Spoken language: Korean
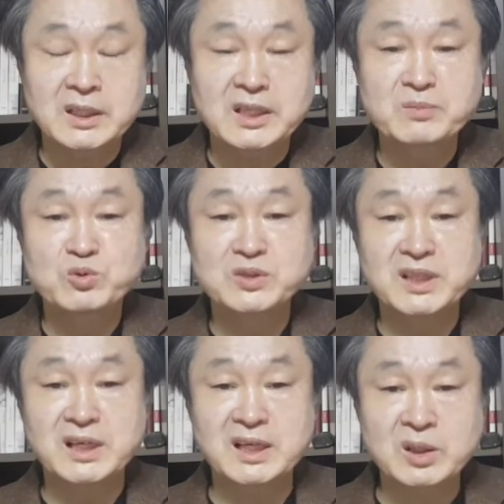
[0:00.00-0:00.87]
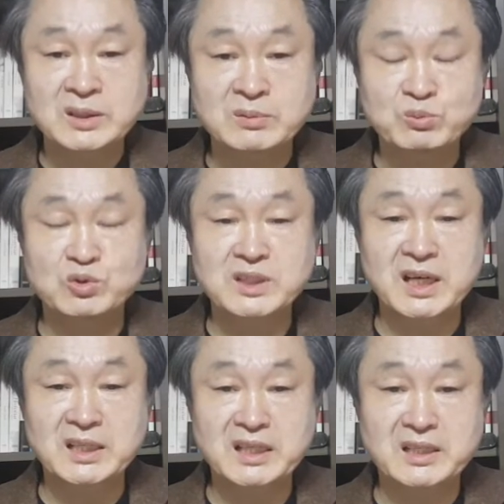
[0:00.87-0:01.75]
이 문제가
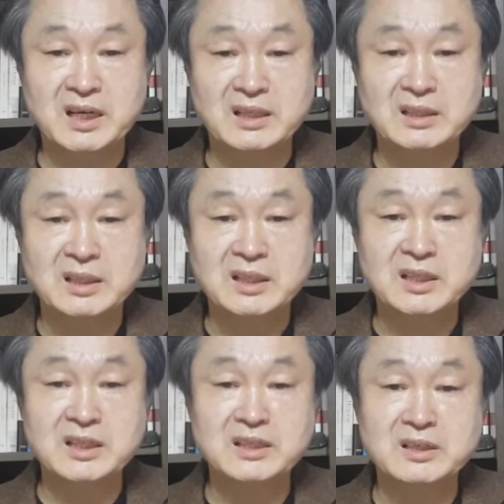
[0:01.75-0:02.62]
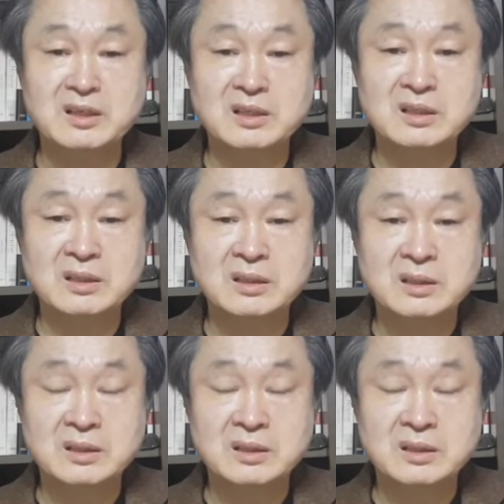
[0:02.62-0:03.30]
문제가 되니까 이인걸